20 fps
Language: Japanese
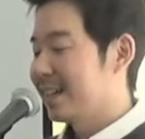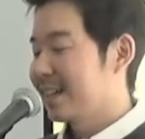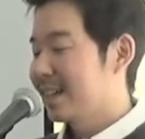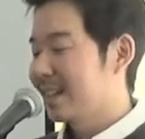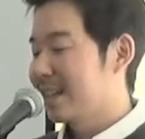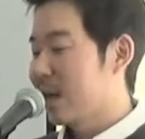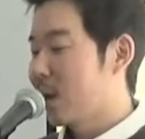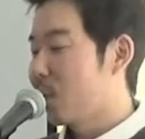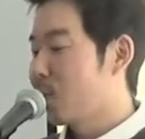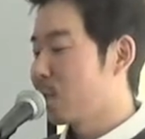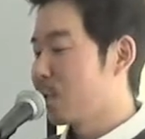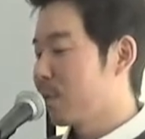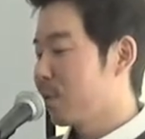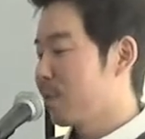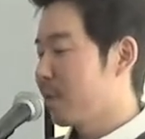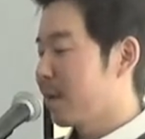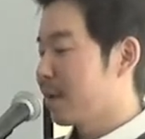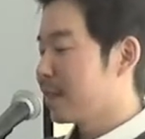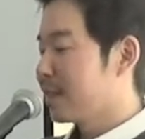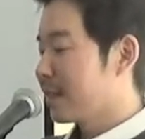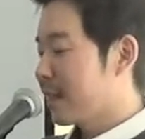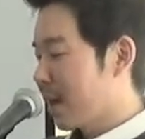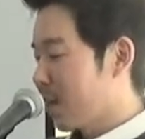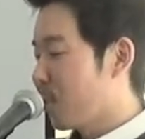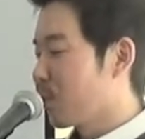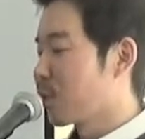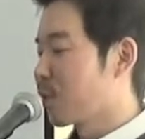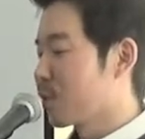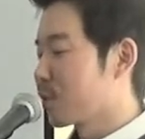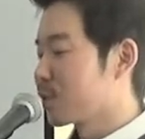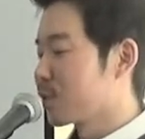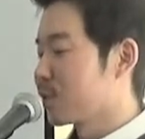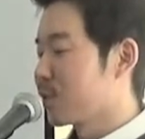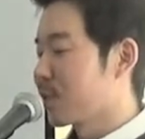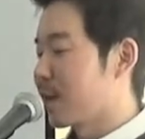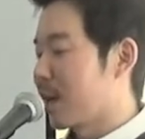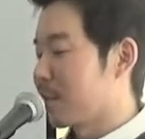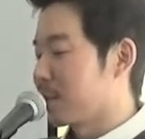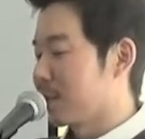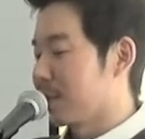八百万の
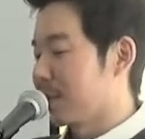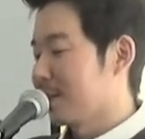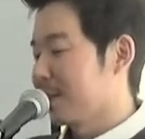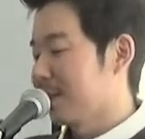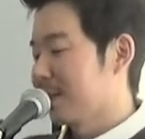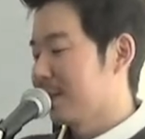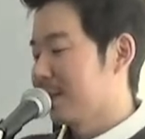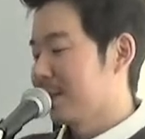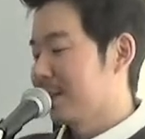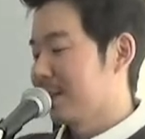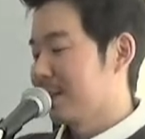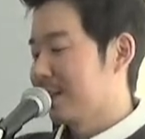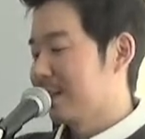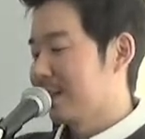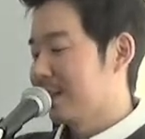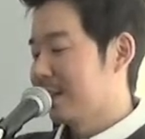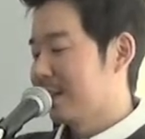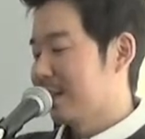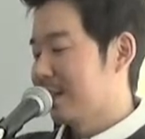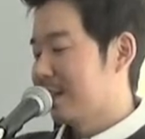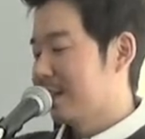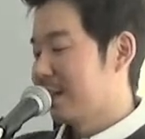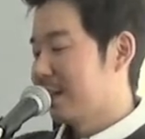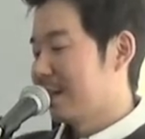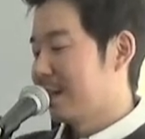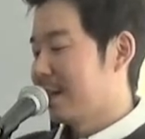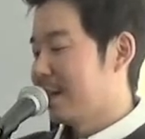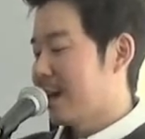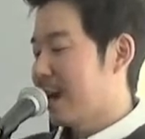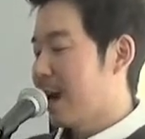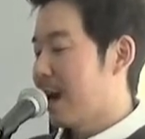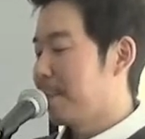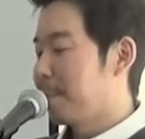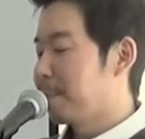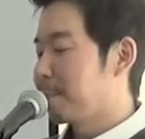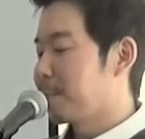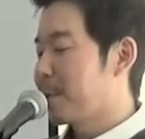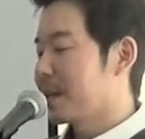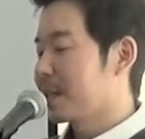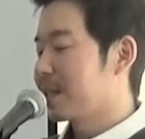神。はっ
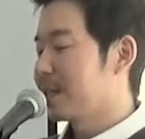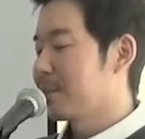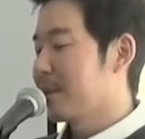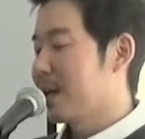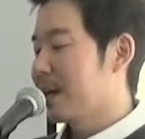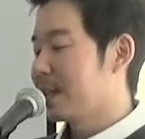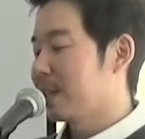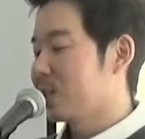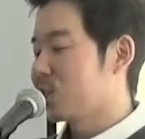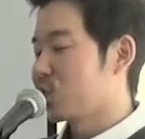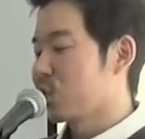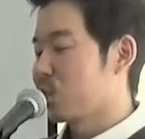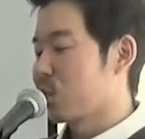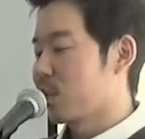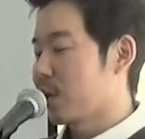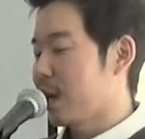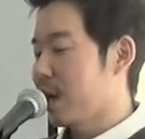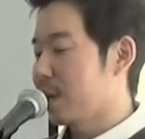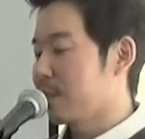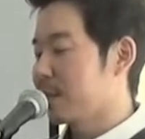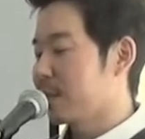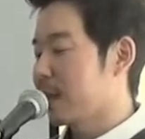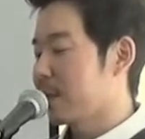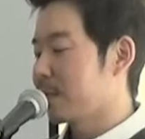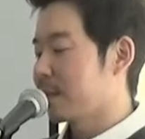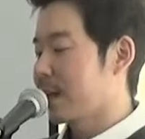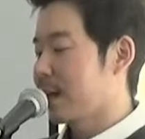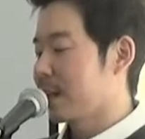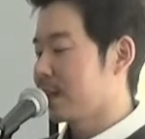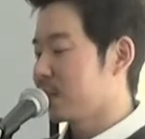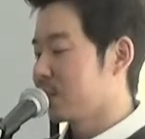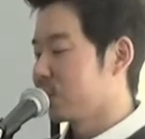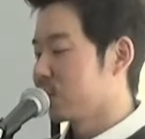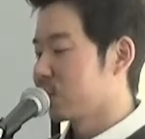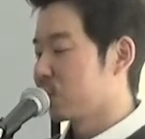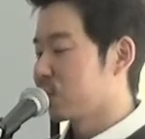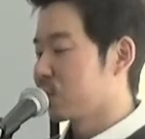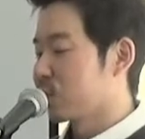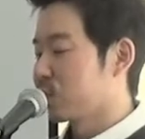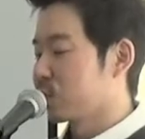ぴゃくまん以上の神々がいる
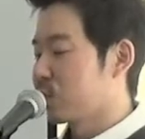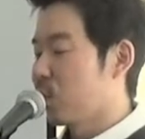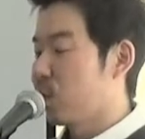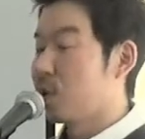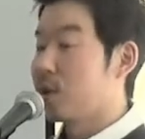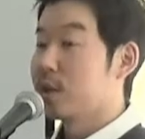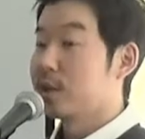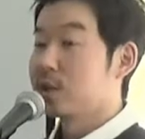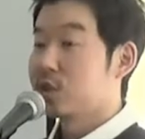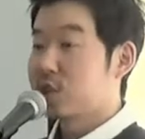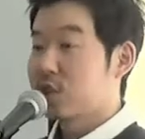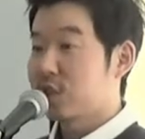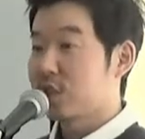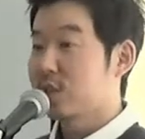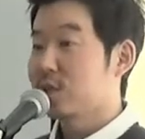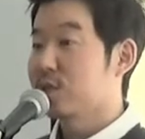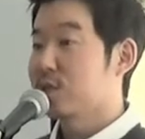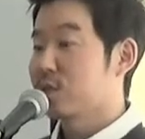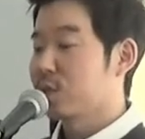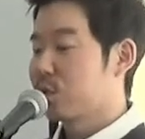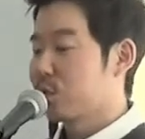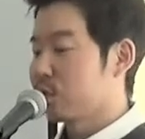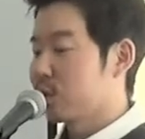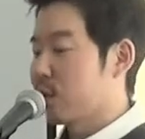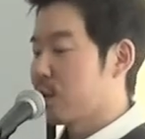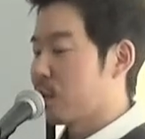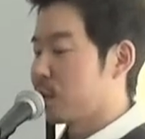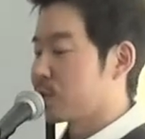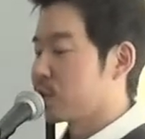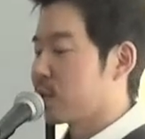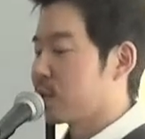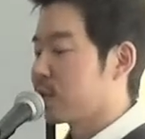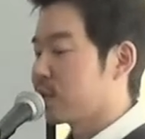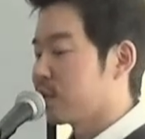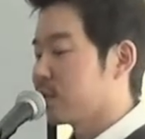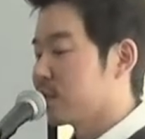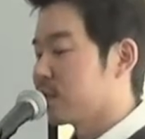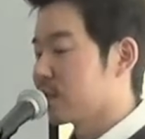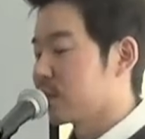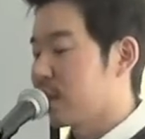ということを神道では教えてい
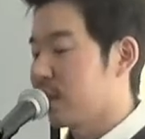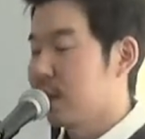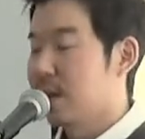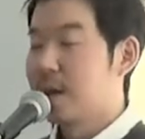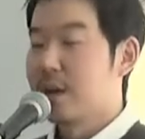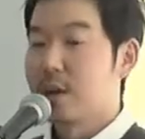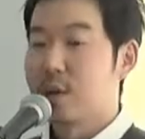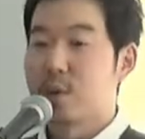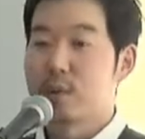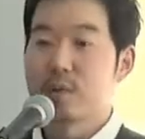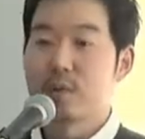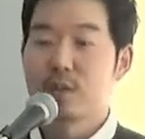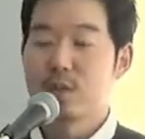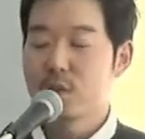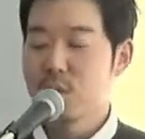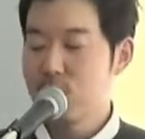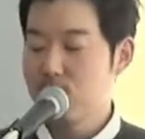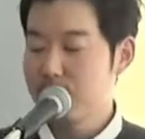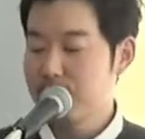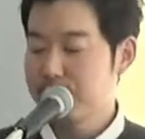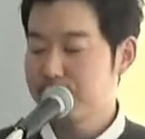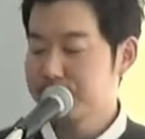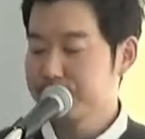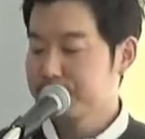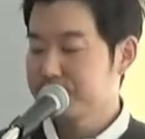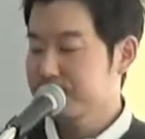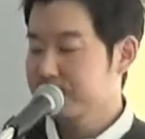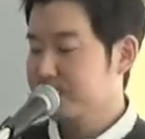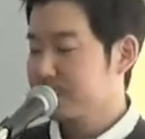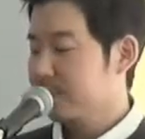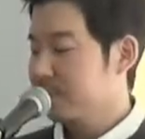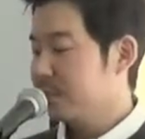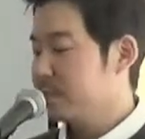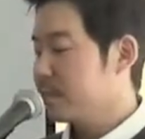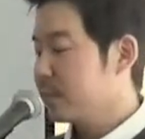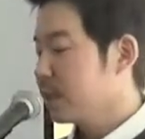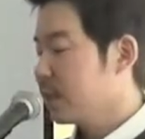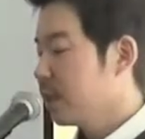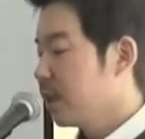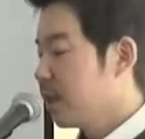るんですね。これ日本
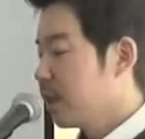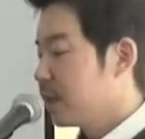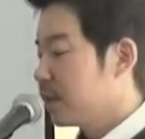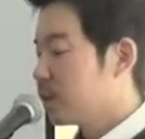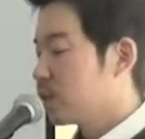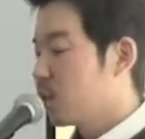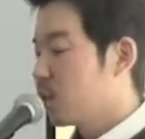日